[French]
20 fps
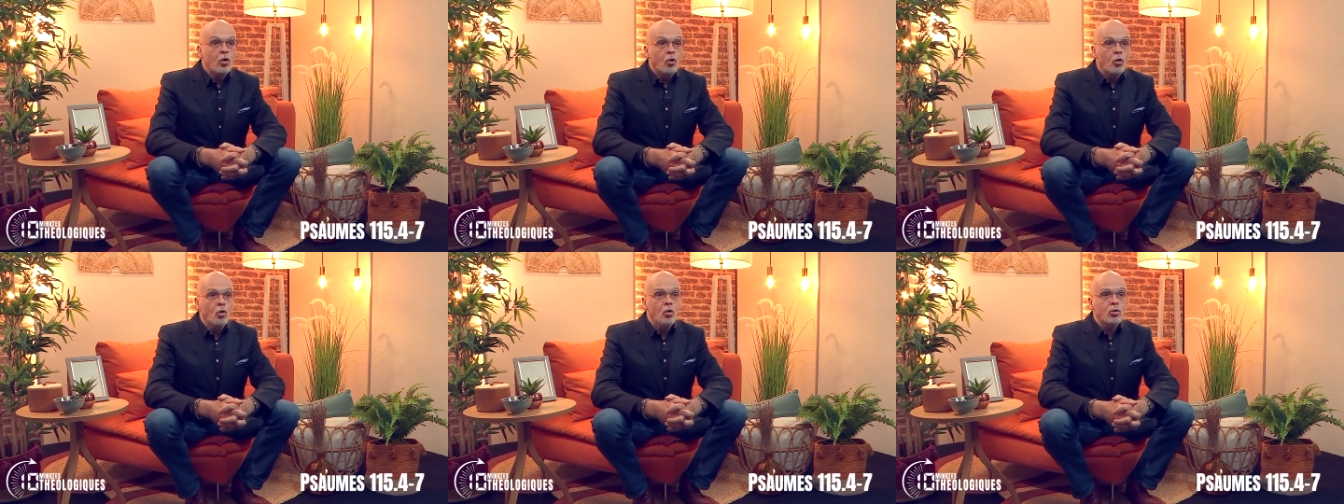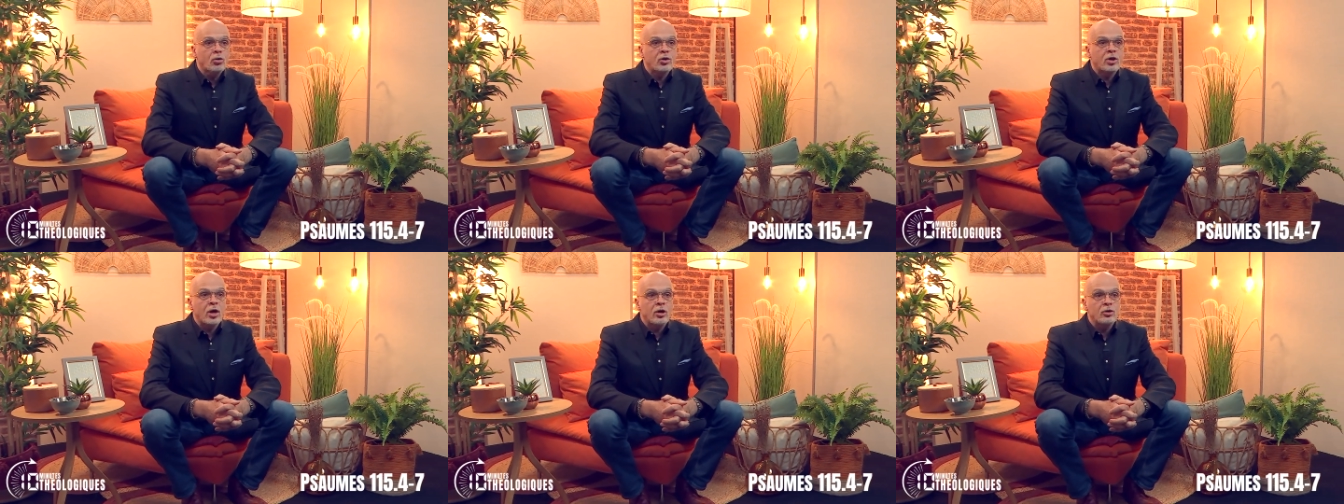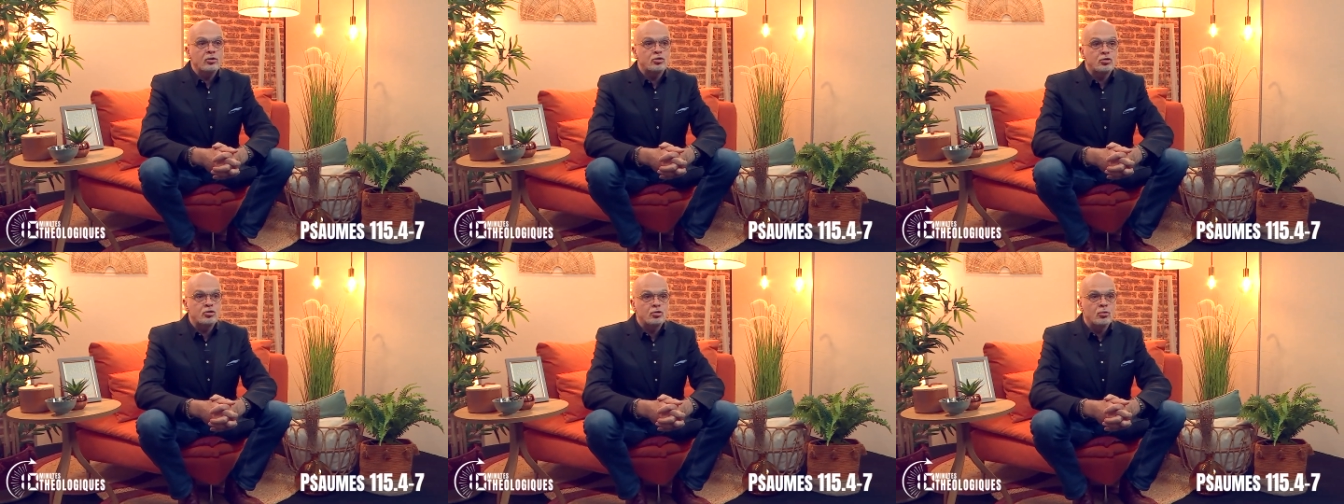
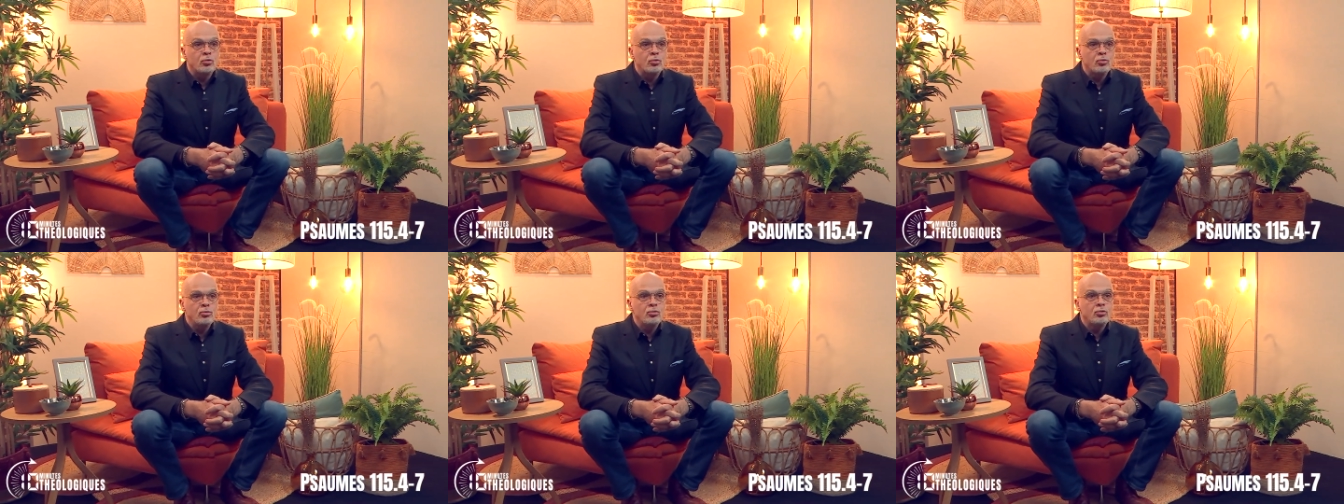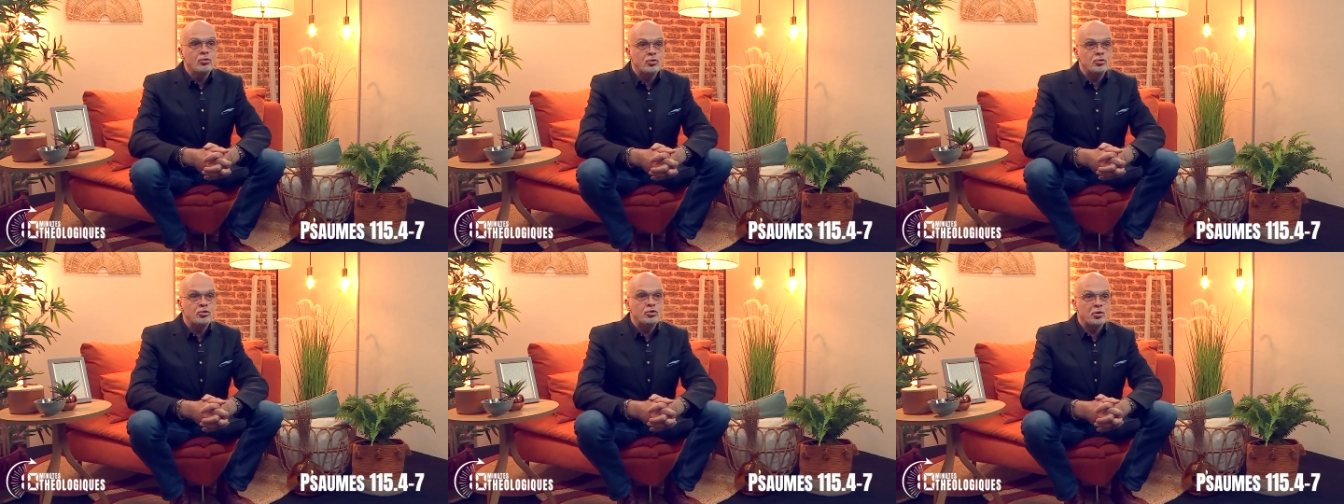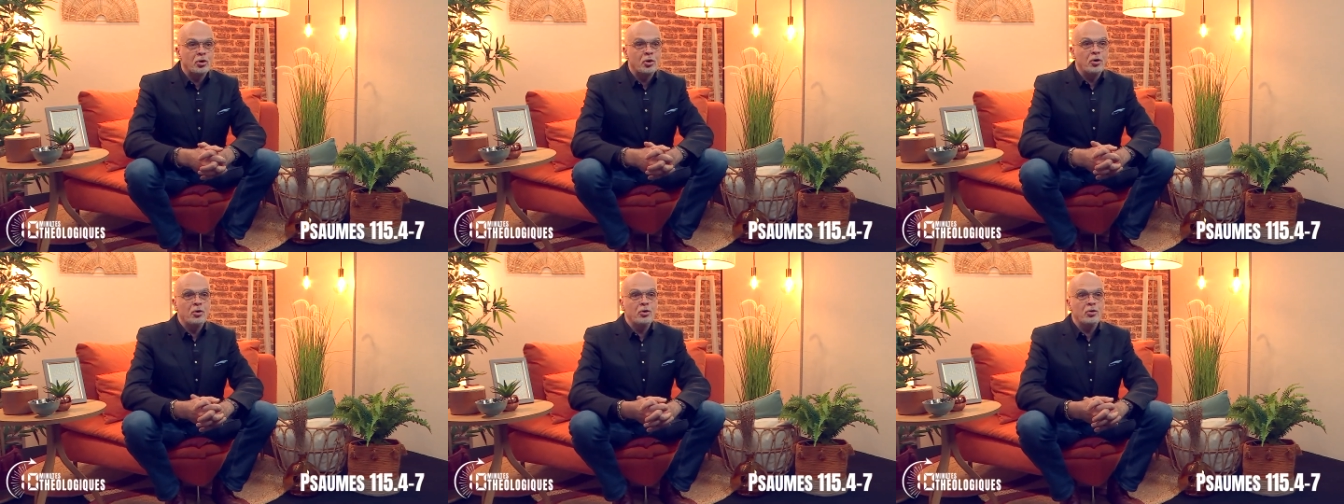Aucun son ne
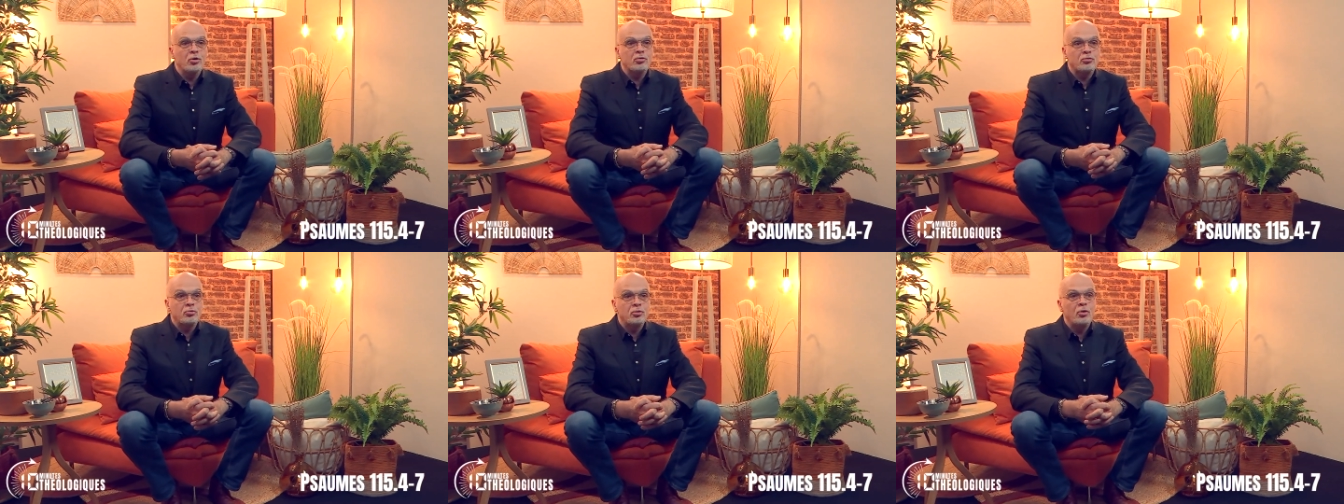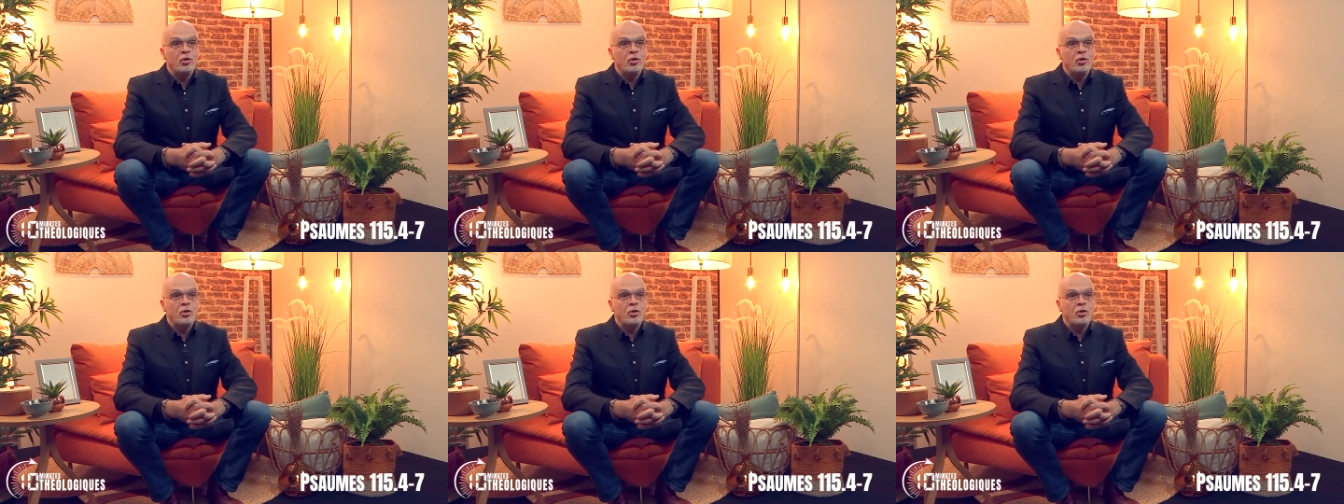sort de